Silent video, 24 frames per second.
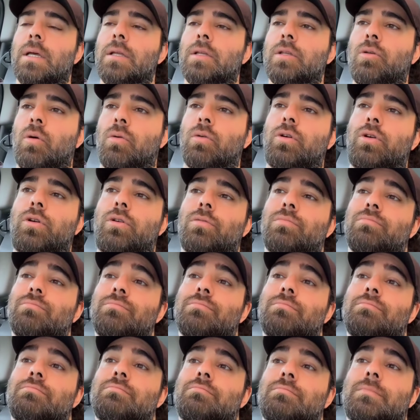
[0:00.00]
Donc,
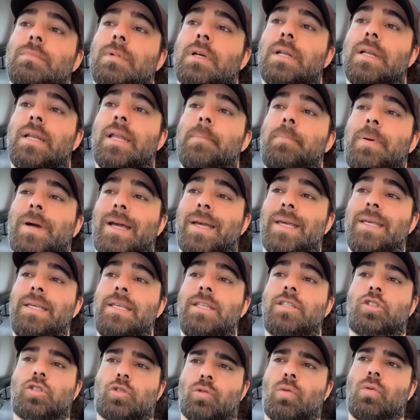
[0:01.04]
les prix
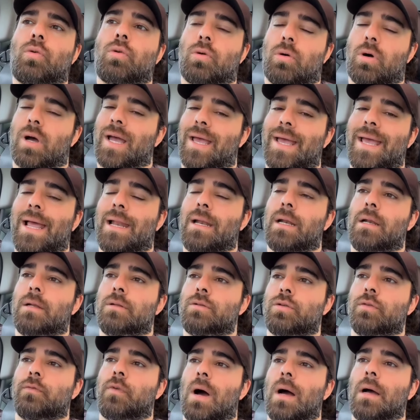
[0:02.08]
sont réels,
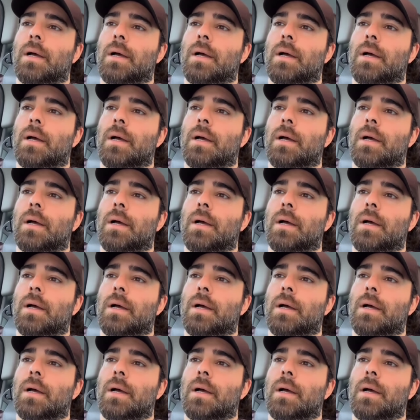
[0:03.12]
tu vois.